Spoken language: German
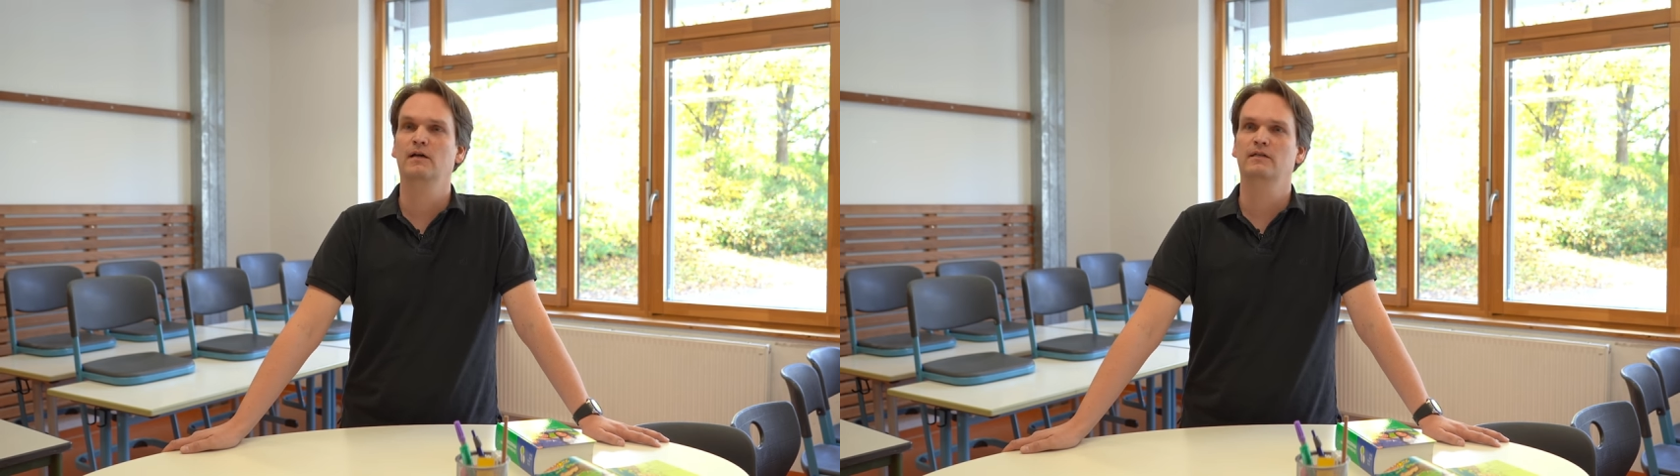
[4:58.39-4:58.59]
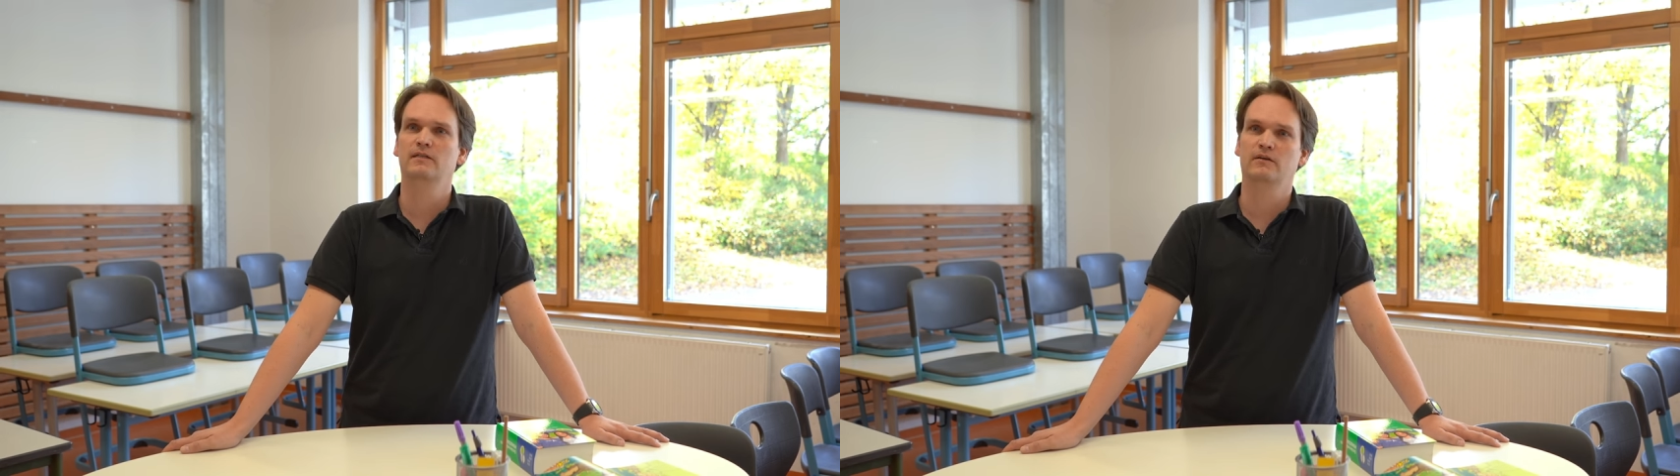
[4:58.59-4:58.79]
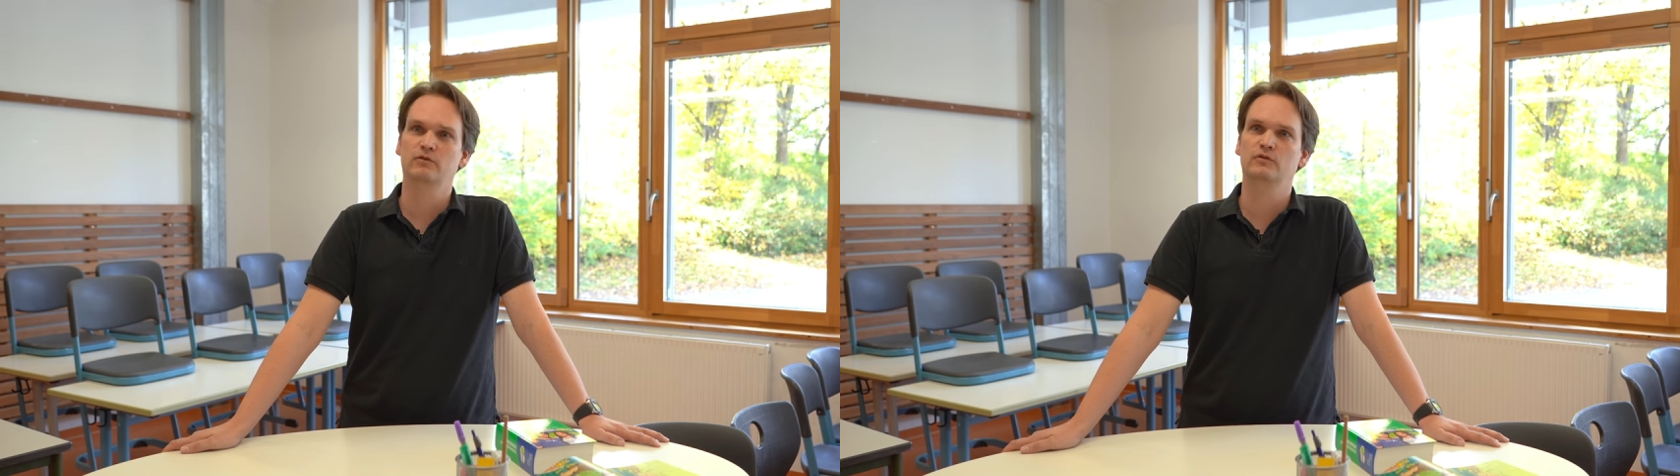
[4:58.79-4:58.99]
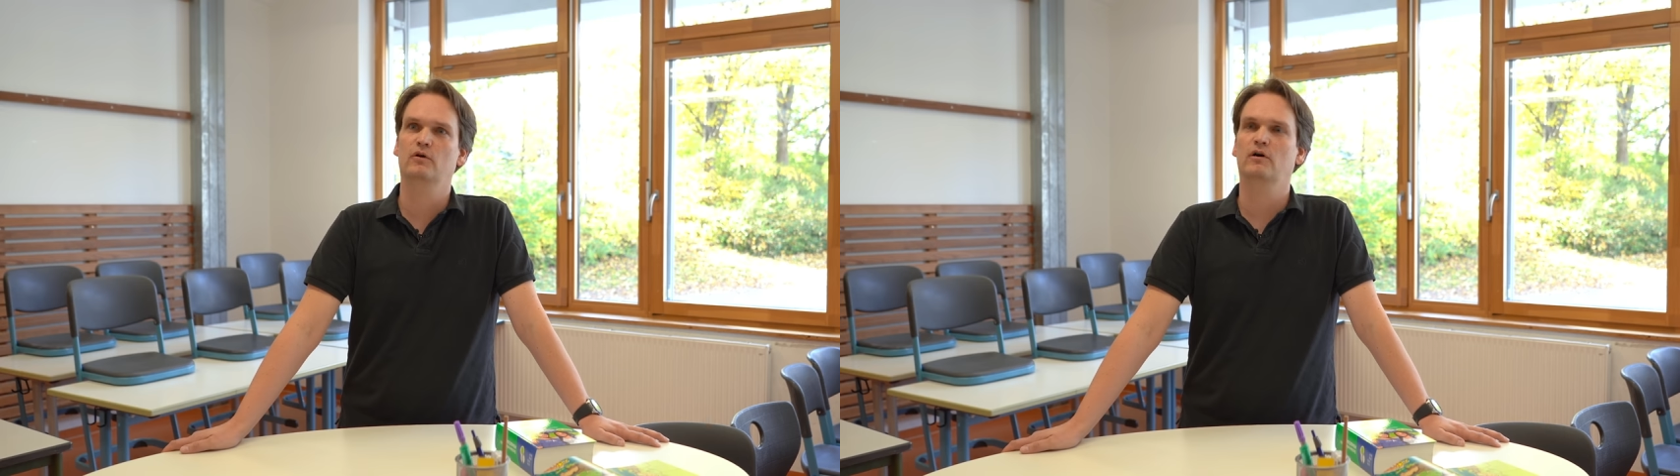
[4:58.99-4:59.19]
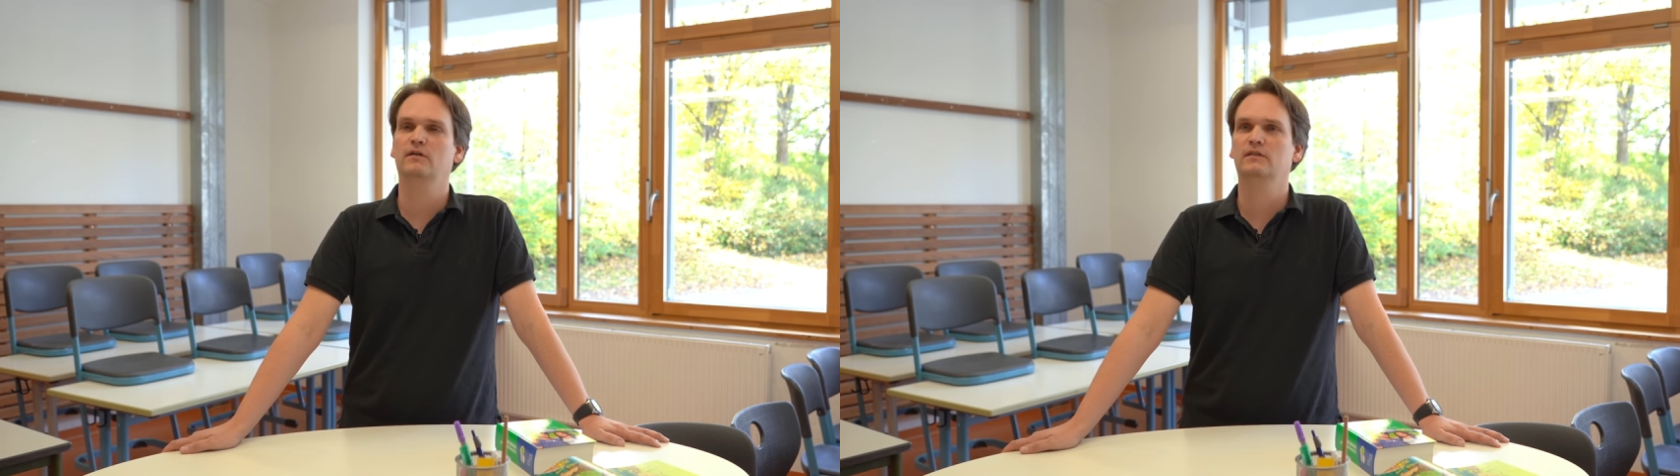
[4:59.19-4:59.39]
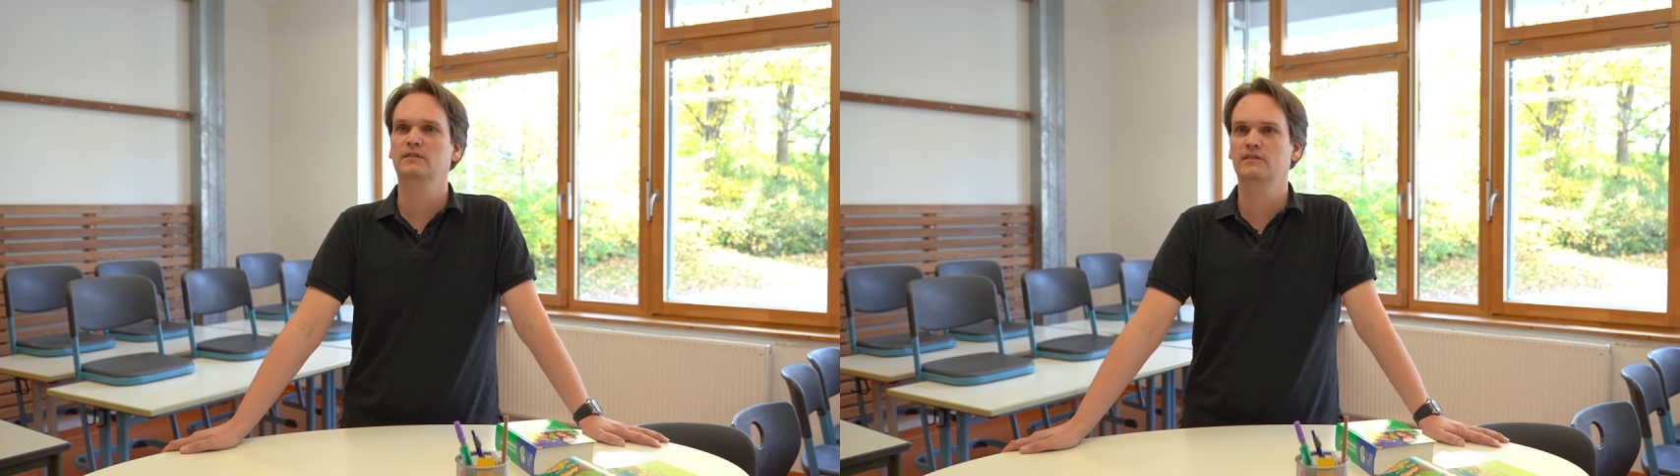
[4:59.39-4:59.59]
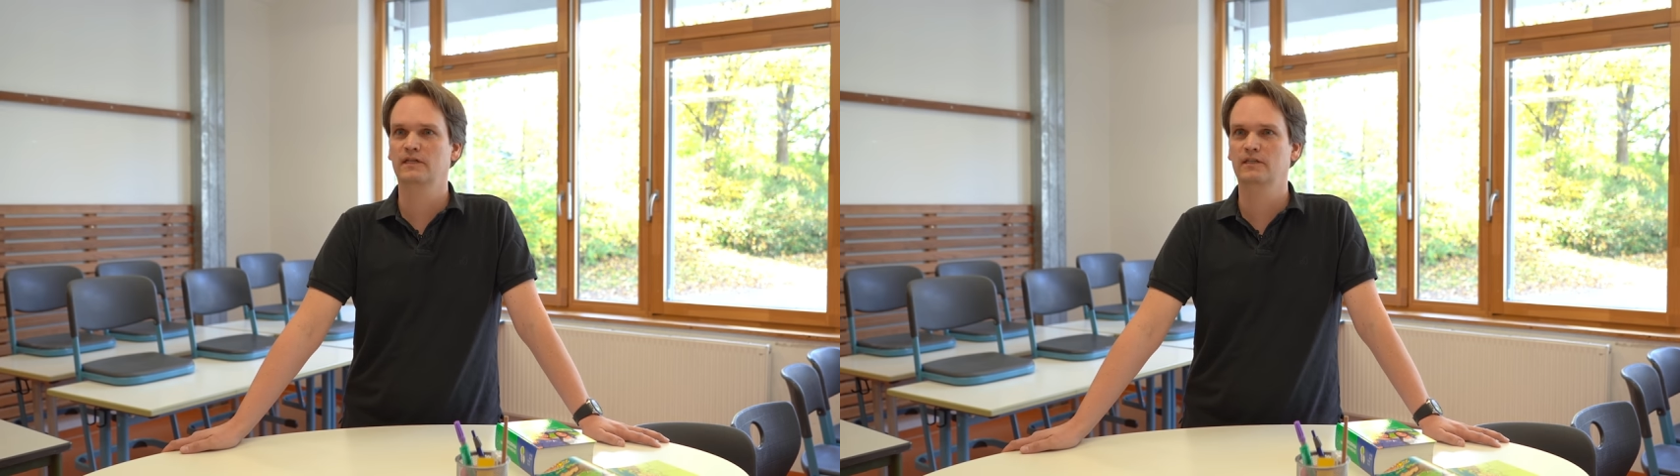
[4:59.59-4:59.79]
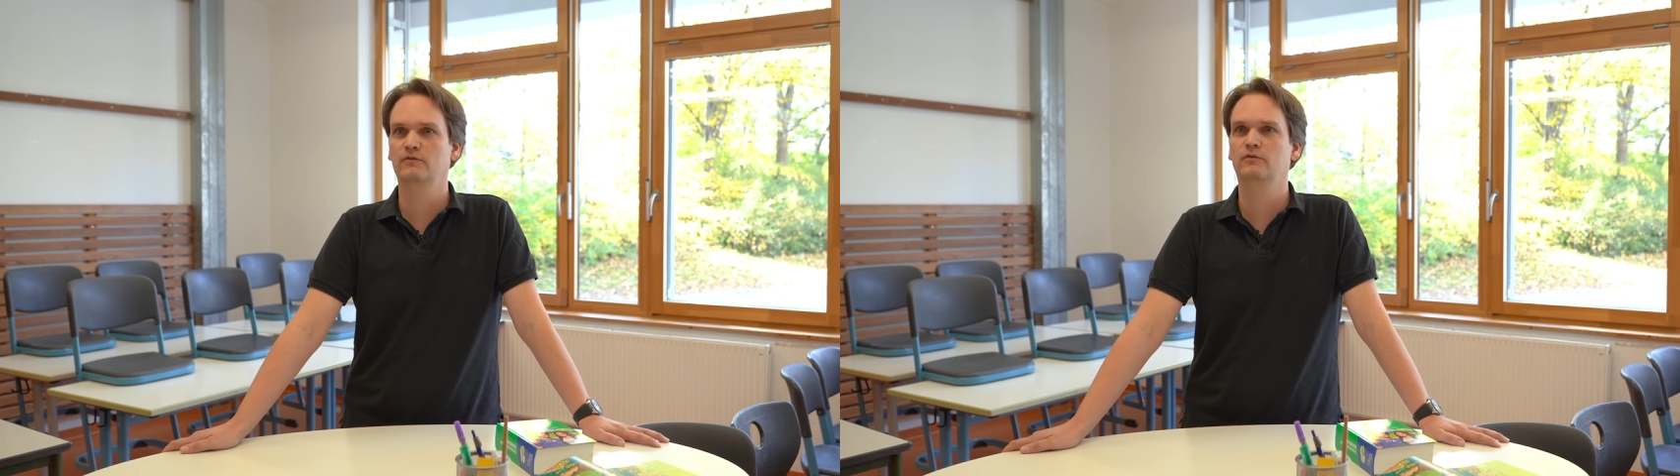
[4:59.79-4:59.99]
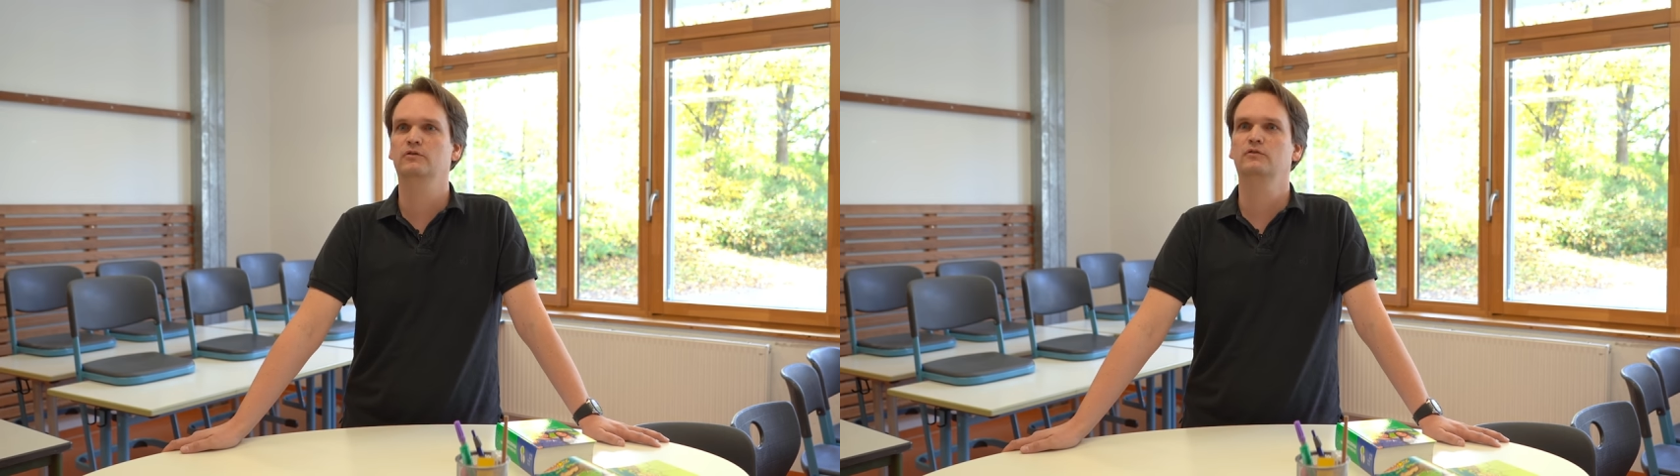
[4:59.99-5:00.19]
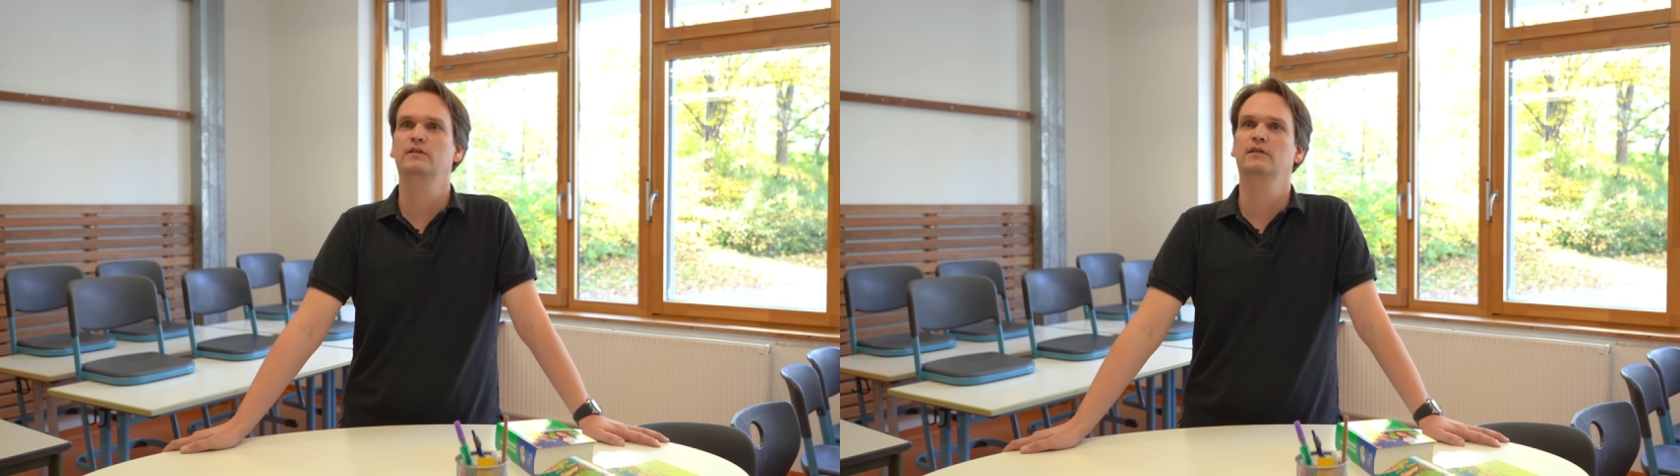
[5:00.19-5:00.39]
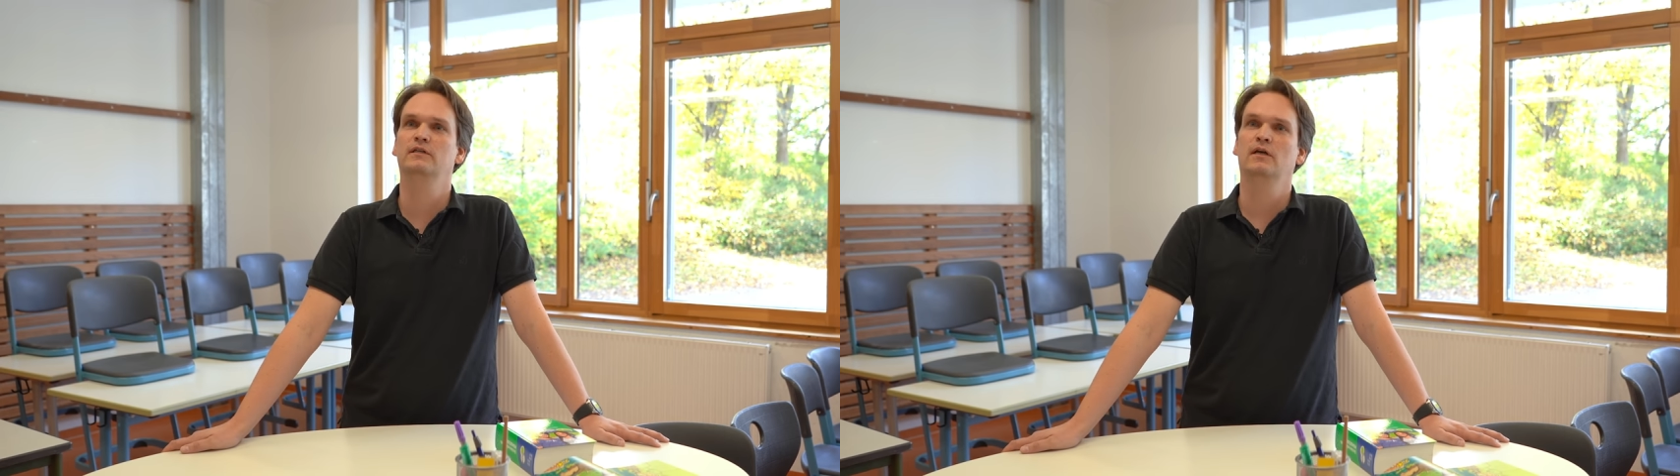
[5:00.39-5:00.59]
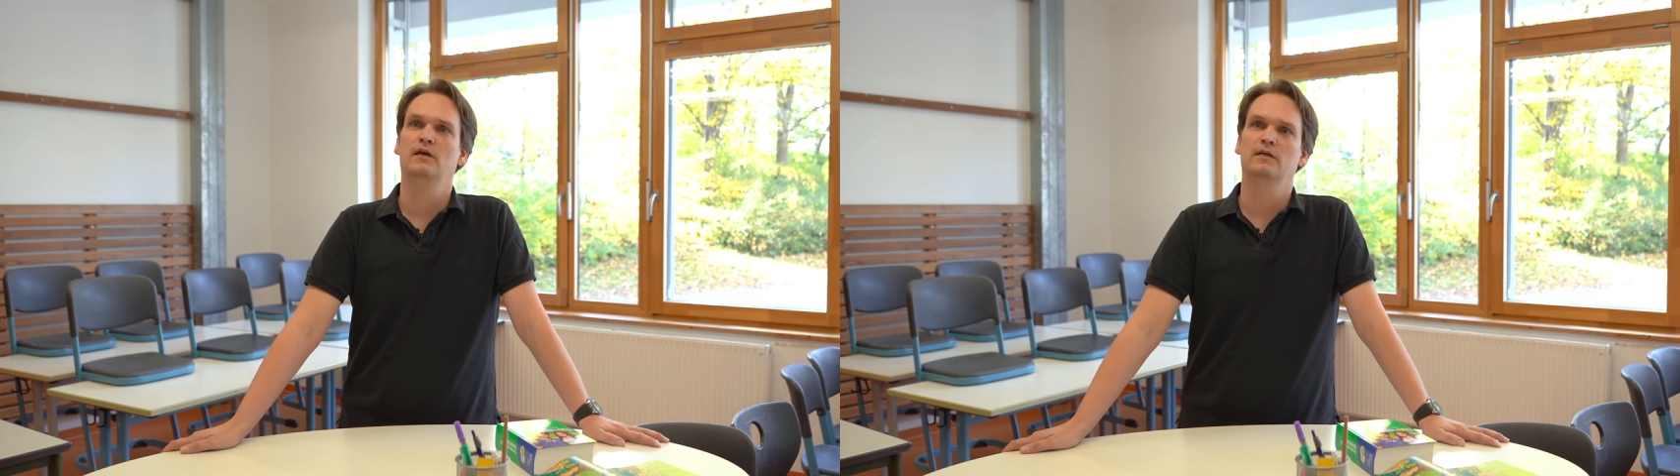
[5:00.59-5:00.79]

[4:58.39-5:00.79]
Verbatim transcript: die dafür sorgen, dass die Technik funktioniert,